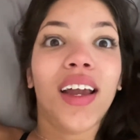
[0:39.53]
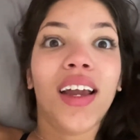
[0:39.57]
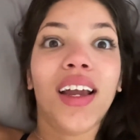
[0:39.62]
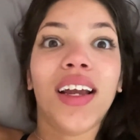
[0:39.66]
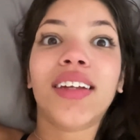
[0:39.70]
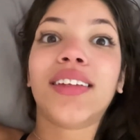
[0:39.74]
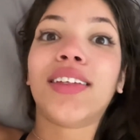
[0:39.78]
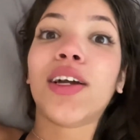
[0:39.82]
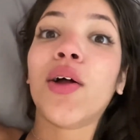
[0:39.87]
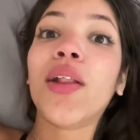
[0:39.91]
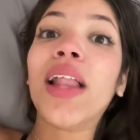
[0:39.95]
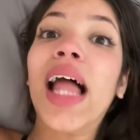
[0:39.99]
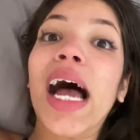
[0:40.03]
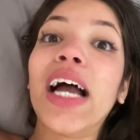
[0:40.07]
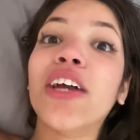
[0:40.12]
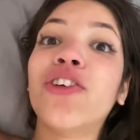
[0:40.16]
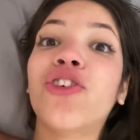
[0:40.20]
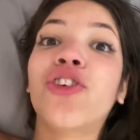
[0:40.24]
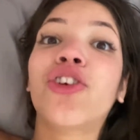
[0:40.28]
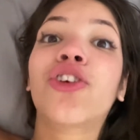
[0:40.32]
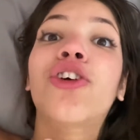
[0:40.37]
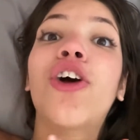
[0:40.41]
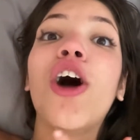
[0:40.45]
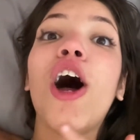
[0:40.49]
Então
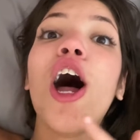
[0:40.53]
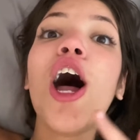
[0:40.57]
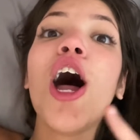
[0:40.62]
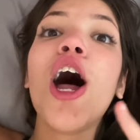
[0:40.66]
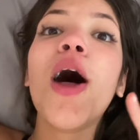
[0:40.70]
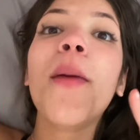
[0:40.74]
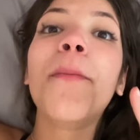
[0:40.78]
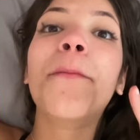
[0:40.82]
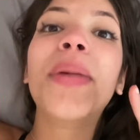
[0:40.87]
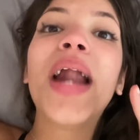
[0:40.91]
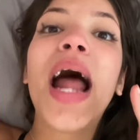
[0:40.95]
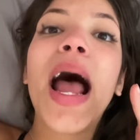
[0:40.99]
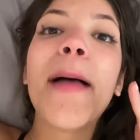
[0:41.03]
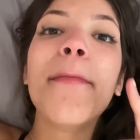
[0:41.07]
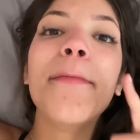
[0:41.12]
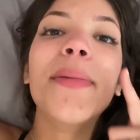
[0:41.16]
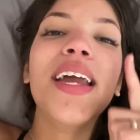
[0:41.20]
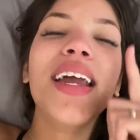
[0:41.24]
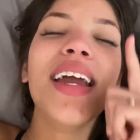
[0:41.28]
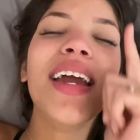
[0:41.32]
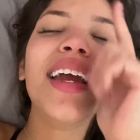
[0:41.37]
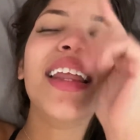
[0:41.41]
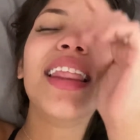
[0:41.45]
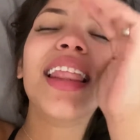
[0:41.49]
lascou pra
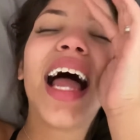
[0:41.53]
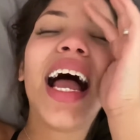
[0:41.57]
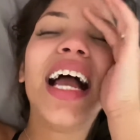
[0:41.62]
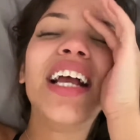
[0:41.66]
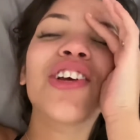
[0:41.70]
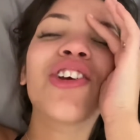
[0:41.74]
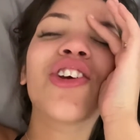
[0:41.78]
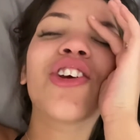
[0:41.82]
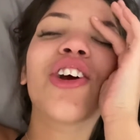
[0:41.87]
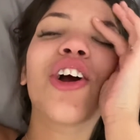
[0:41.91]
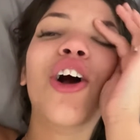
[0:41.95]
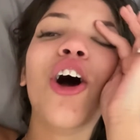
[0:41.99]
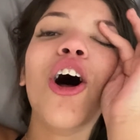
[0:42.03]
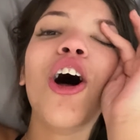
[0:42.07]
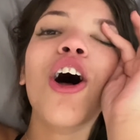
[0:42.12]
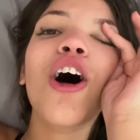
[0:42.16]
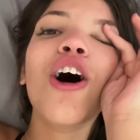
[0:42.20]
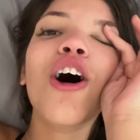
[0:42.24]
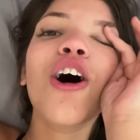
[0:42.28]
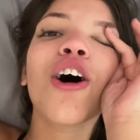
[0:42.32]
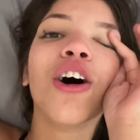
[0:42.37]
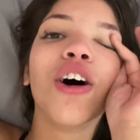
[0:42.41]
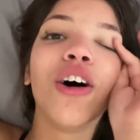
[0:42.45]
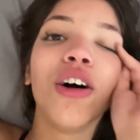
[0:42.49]
mim,
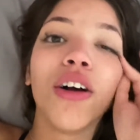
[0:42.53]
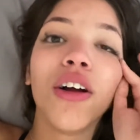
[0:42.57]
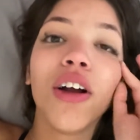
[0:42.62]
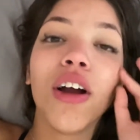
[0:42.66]
lascou!